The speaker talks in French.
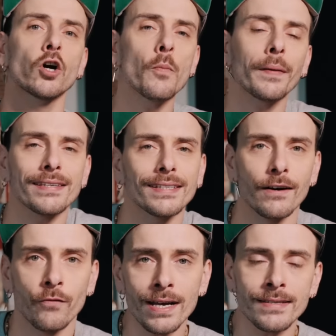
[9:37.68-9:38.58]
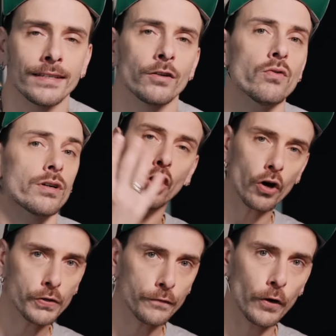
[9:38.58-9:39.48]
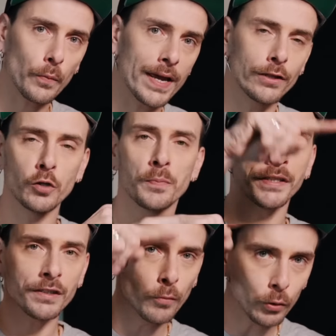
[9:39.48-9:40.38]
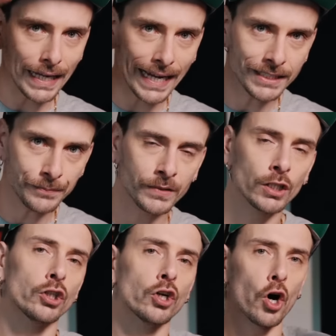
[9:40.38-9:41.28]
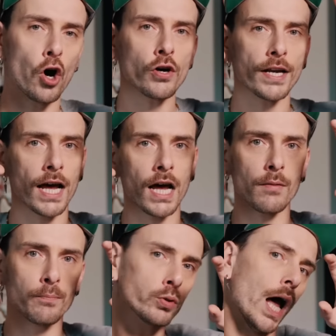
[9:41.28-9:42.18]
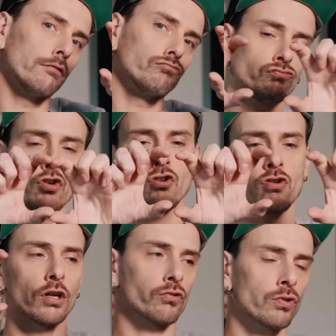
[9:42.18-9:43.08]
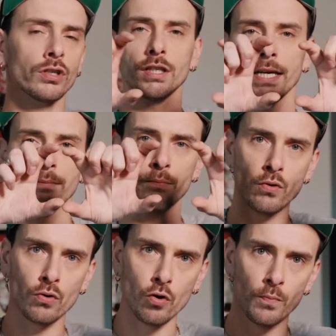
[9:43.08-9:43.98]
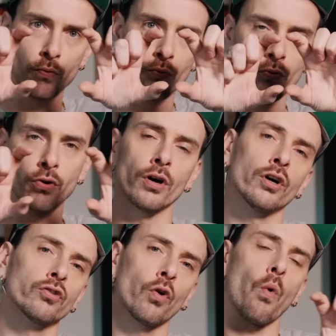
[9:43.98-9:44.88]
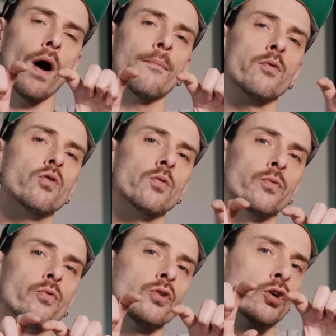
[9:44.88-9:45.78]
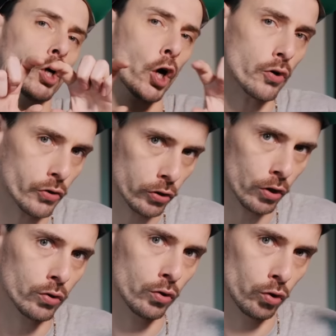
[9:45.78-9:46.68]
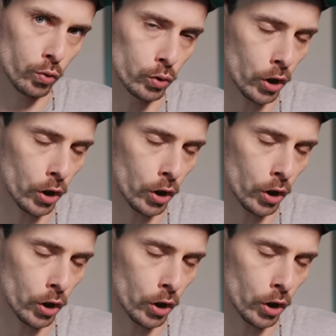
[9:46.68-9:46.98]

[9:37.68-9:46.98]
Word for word: Compresser la voix, c'est donc transformer notre petite montagne en un Bouddha en gros un truc qui est beaucoup plus euh, droit, beaucoup plus constant tout le